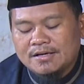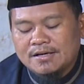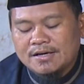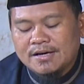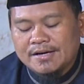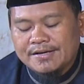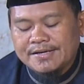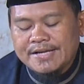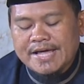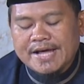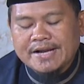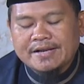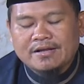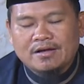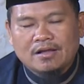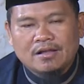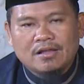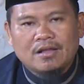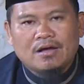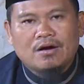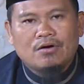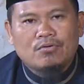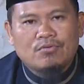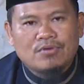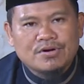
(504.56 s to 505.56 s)
dari
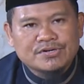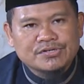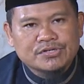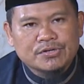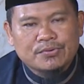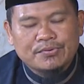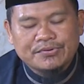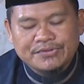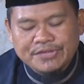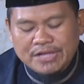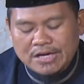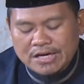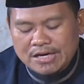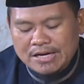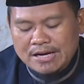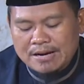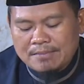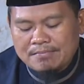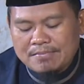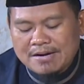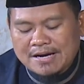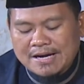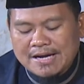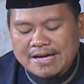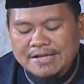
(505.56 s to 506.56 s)
Allah azza wa jalla
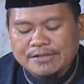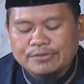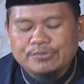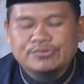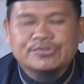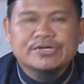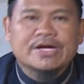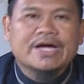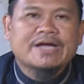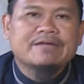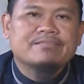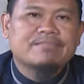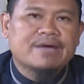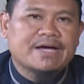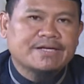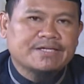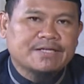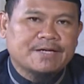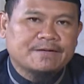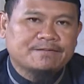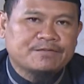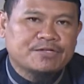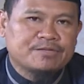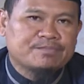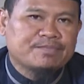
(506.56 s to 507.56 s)
maka itu sangat
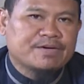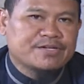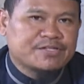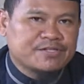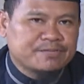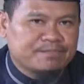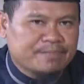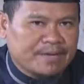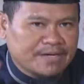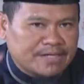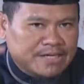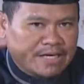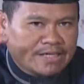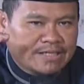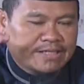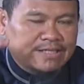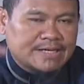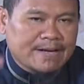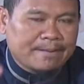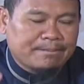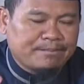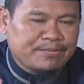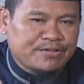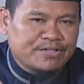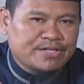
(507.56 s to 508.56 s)
banyak sifat-sifat yang
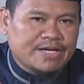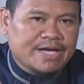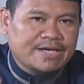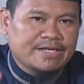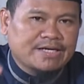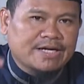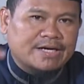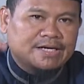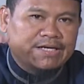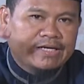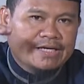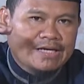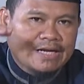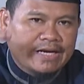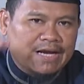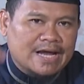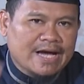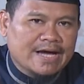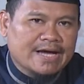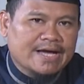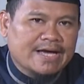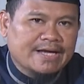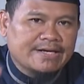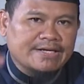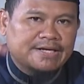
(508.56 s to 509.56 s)
dinapikan yang
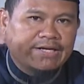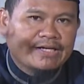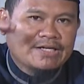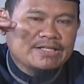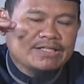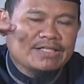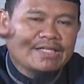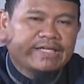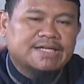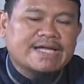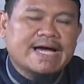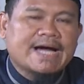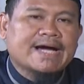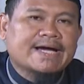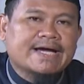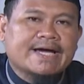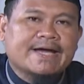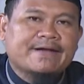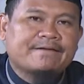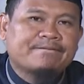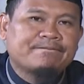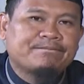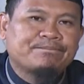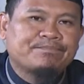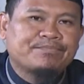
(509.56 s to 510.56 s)
dihilangkan, yang
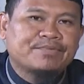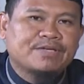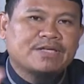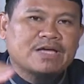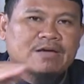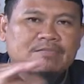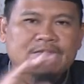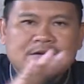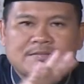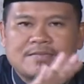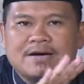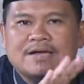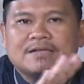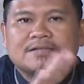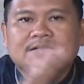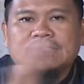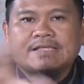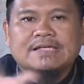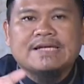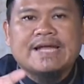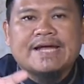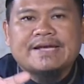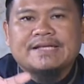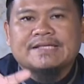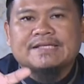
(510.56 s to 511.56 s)
ditidakkan, yang memang
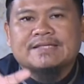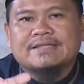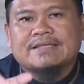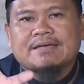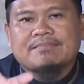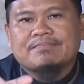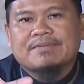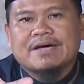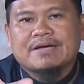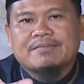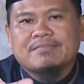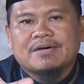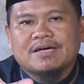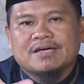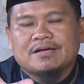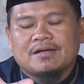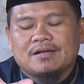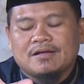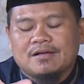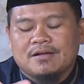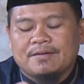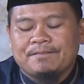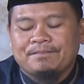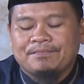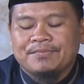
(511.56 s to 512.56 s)
tidak ditetapkan bagi
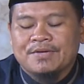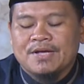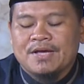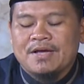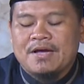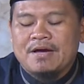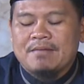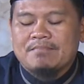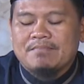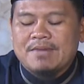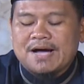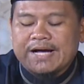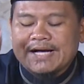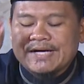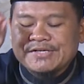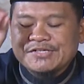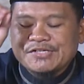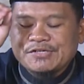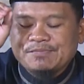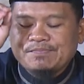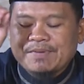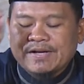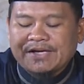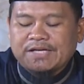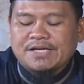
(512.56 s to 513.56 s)
Allah. Maka
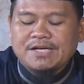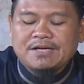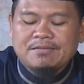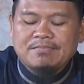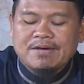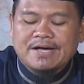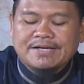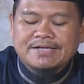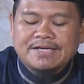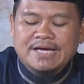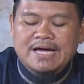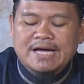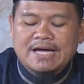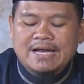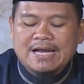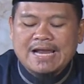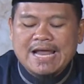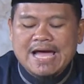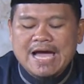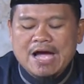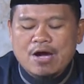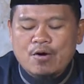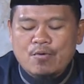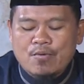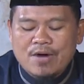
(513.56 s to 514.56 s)
sifat ini banyak.
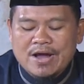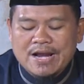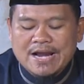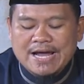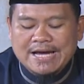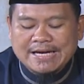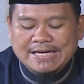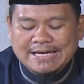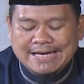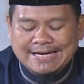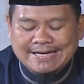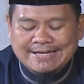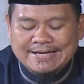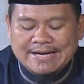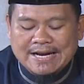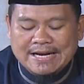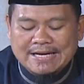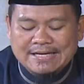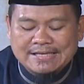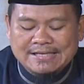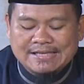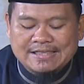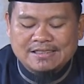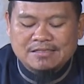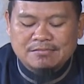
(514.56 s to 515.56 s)
La walakinnal
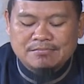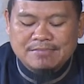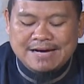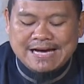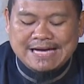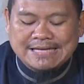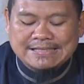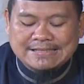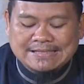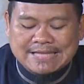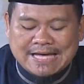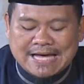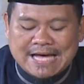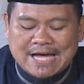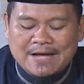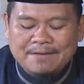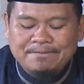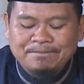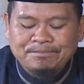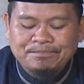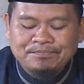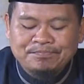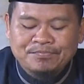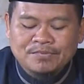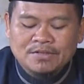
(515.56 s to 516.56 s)
itsbata
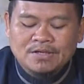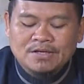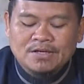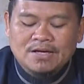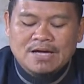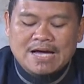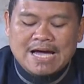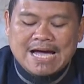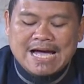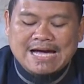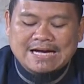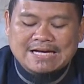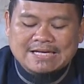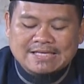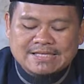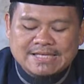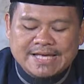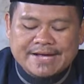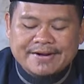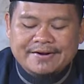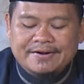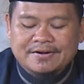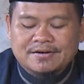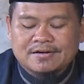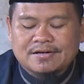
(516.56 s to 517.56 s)

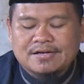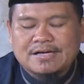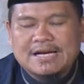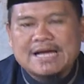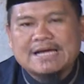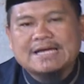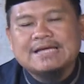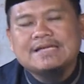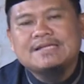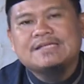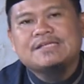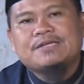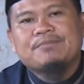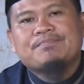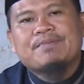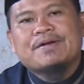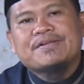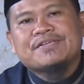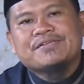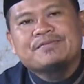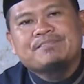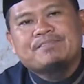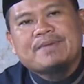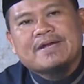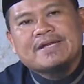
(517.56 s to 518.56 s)
aksar. Lakin
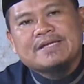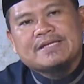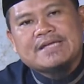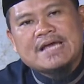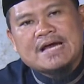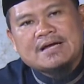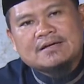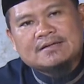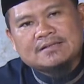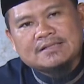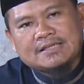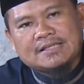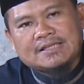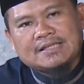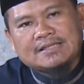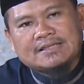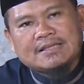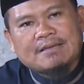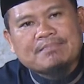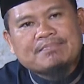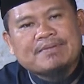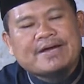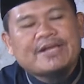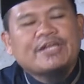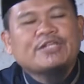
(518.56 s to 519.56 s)
sifat-sifat yang
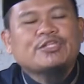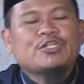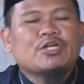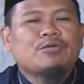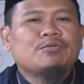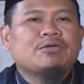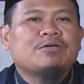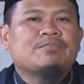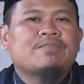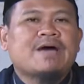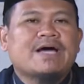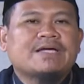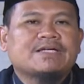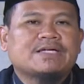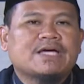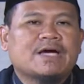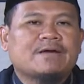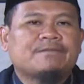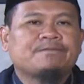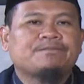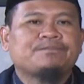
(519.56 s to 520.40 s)
ditetapkan itu lebih banyak.